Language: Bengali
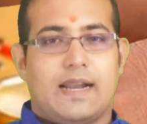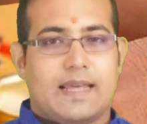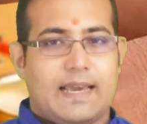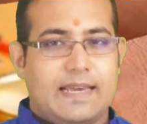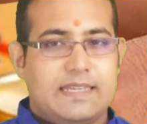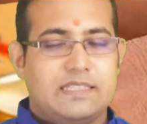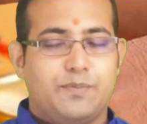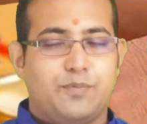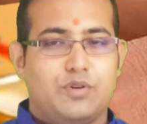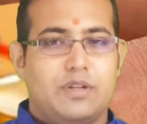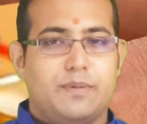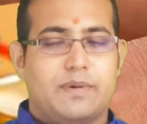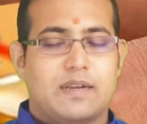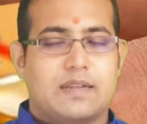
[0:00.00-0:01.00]
আর এই যে
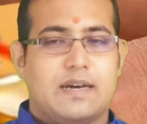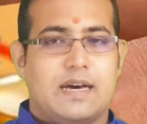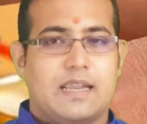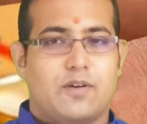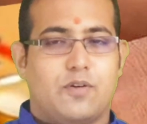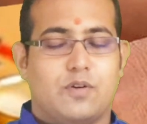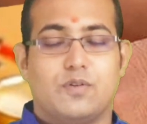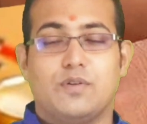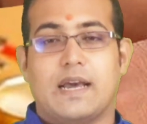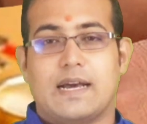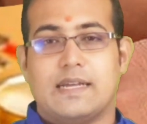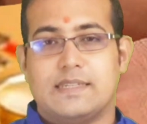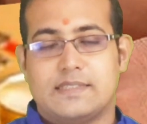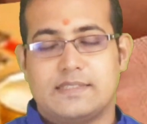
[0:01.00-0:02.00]
পূর্ণিমার কালখণ্ড
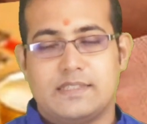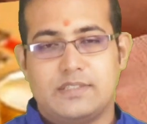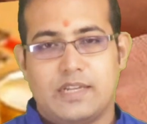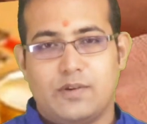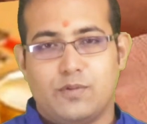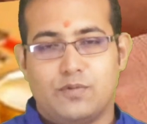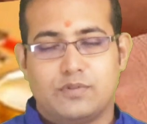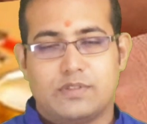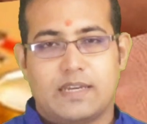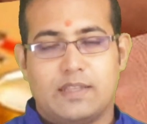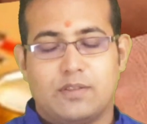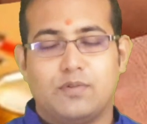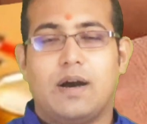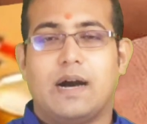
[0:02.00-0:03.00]
দেখা যাচ্ছে সেই অনুযায়ী
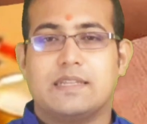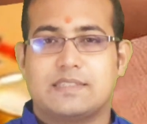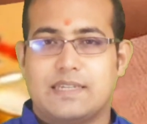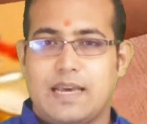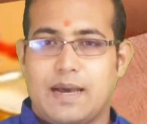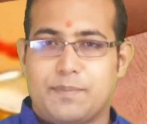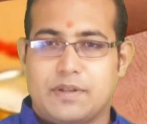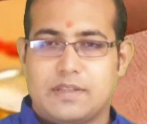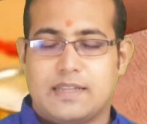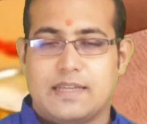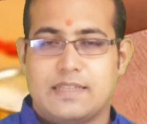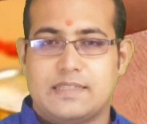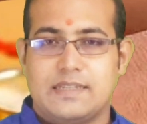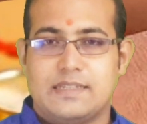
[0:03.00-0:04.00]
কিন্তু আজকে আপনাদের
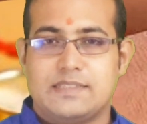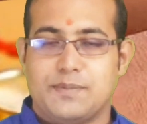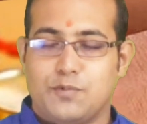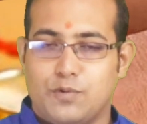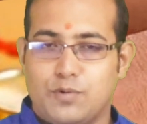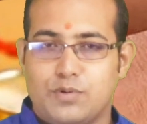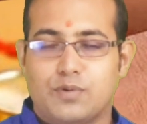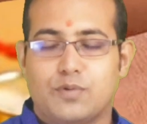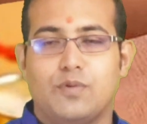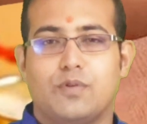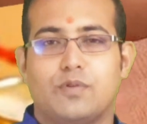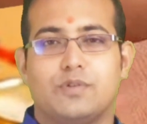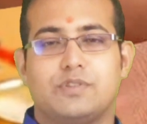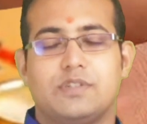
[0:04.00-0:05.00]
ক্ষেত্রে যে
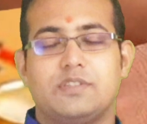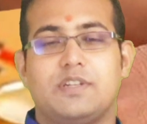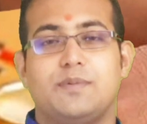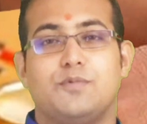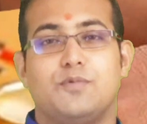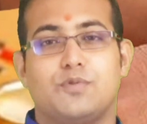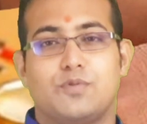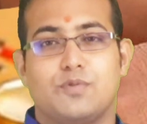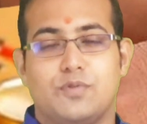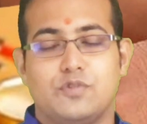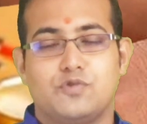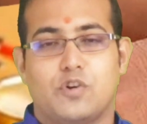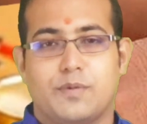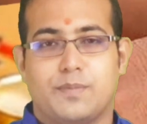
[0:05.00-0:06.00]
মুহূর্তগুলো রয়েছে সেই
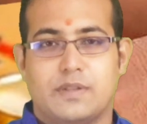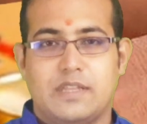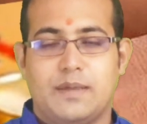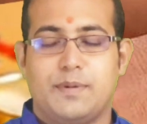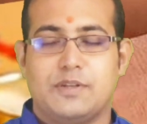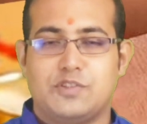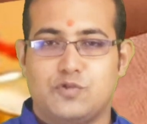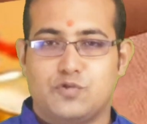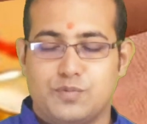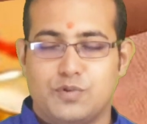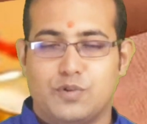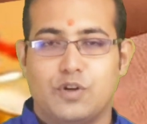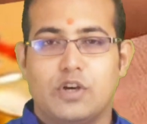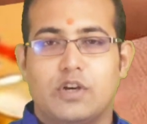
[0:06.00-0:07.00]
মুহূর্তগুলো সর্বাধিক বেশি
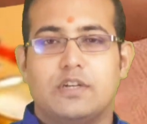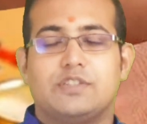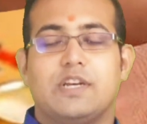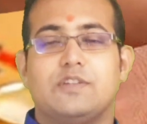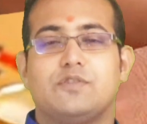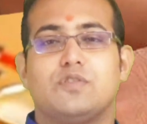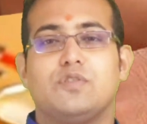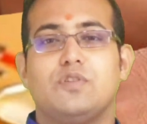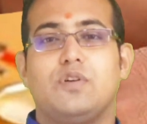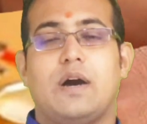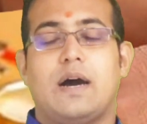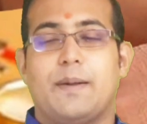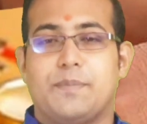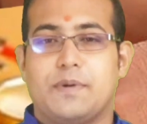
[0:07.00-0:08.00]
শুভ সেই জন্য
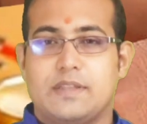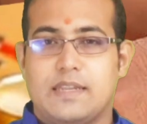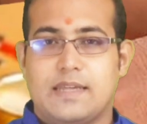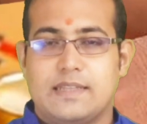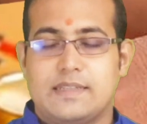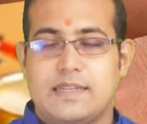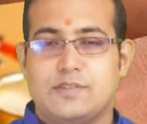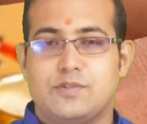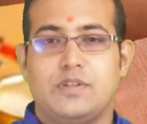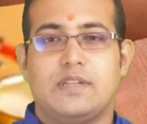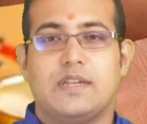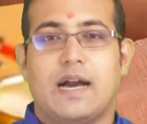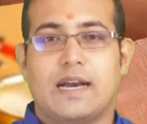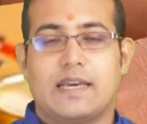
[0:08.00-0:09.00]
আপনাদের ক্ষেত্রে
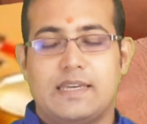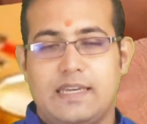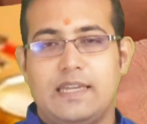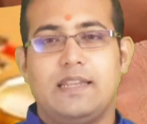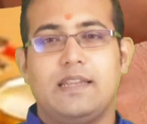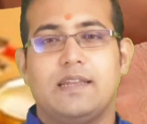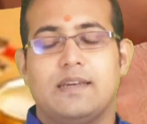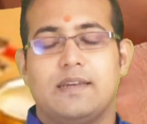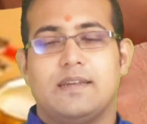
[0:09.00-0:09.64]
যদি রাখির